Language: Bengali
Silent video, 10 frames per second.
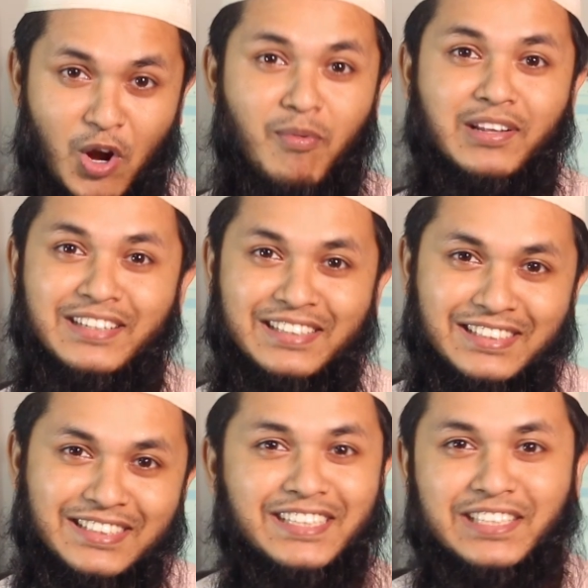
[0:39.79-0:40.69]
সমাধান
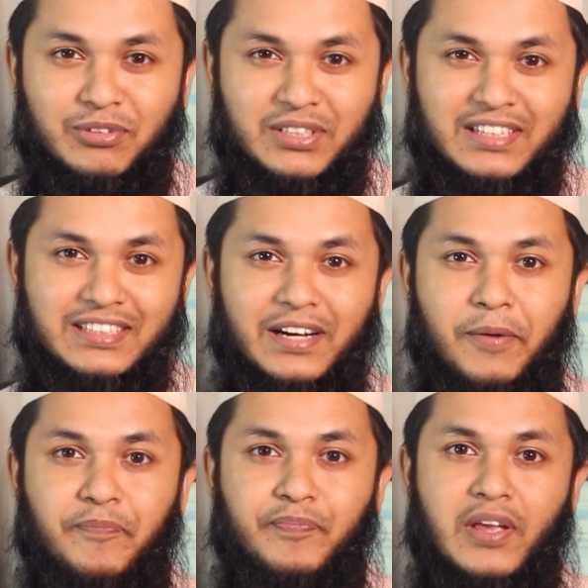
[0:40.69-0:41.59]
কি সেটাও জানা যাক
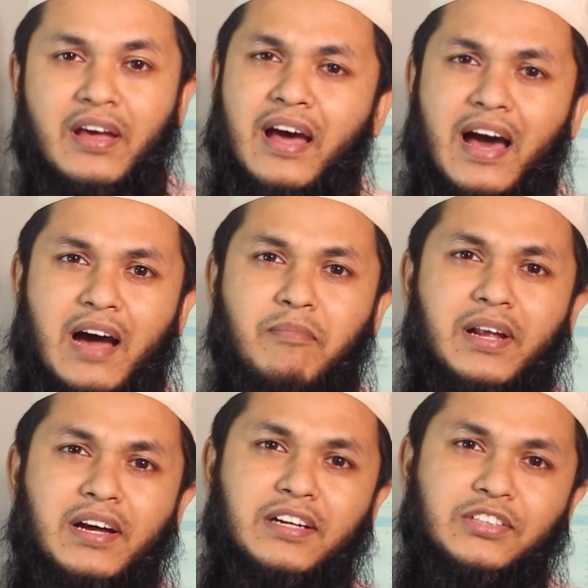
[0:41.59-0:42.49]
আমরা